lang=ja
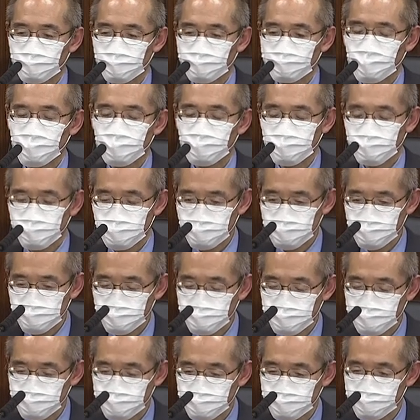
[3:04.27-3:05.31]
まあ、
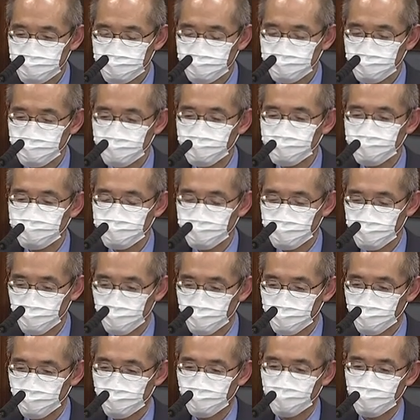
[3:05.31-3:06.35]
インテリジェンス業務
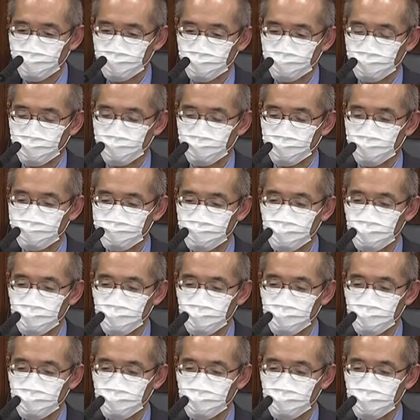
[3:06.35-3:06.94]
を、